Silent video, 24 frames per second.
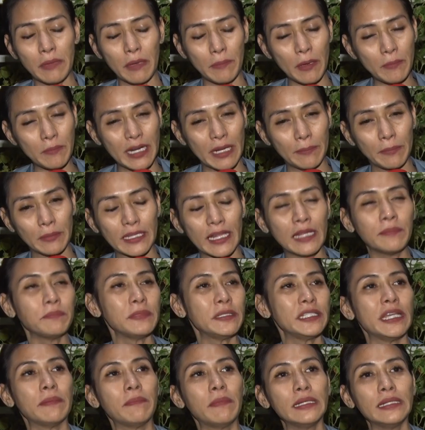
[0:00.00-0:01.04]
apa mendapatkan
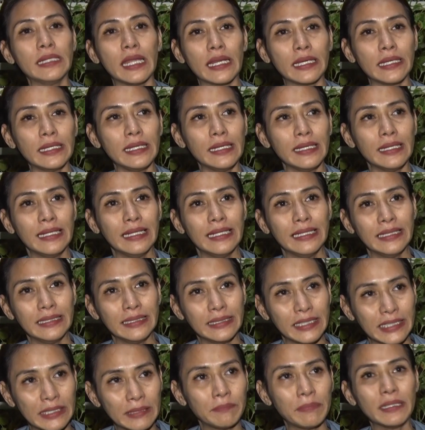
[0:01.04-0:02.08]
pinjaman dari
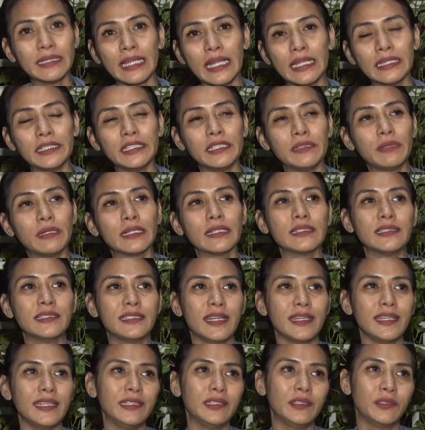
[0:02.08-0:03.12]
di tempat tantenya
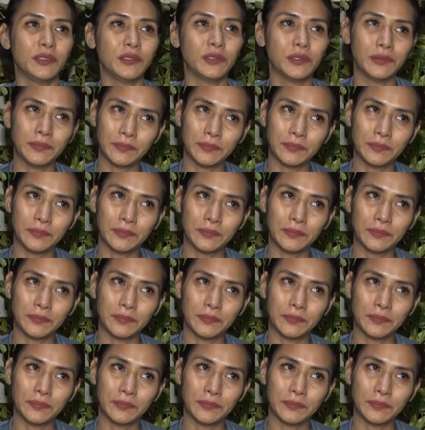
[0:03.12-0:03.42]
bekerja itu.